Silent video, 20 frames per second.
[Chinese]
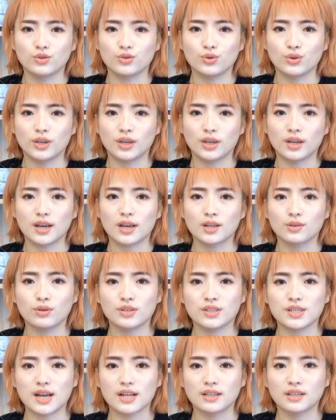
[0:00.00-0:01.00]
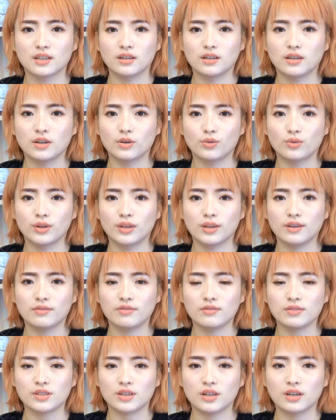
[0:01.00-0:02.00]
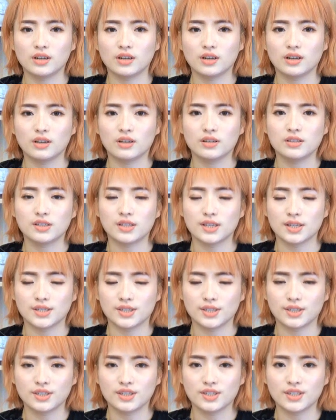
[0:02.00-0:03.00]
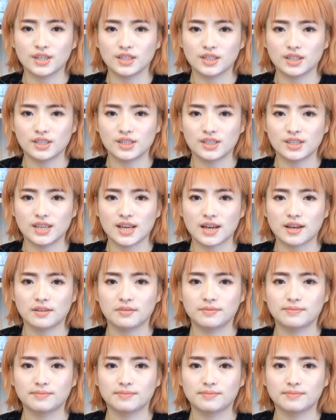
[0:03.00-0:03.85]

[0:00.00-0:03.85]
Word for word: 就应该对家庭和婚姻负责任，且行且珍惜啊。